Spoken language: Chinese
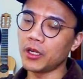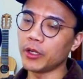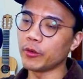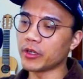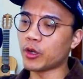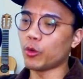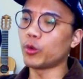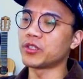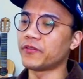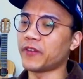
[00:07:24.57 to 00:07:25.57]
有一个
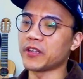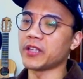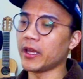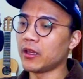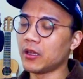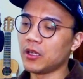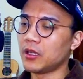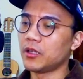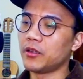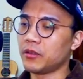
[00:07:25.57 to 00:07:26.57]
锅子放在
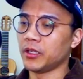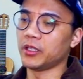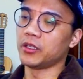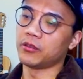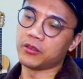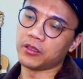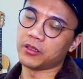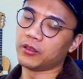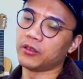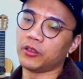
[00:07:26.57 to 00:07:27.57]
你的这
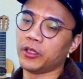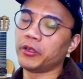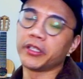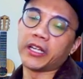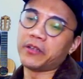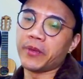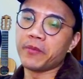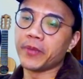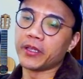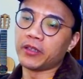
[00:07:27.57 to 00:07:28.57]
个琉璃台的
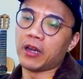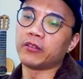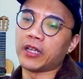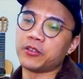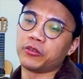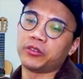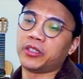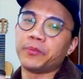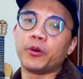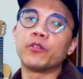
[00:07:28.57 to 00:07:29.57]
边边，然后它就
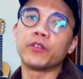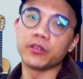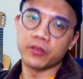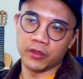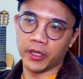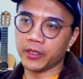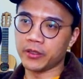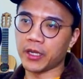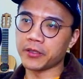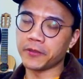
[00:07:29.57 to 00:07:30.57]
tip over 之类的
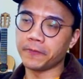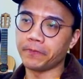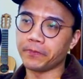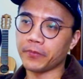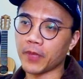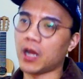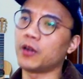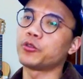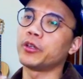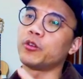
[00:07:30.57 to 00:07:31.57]
这样子。
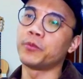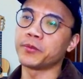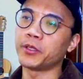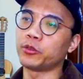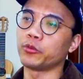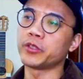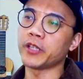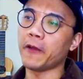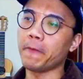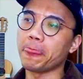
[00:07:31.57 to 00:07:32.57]
好，所以我们这边读一下。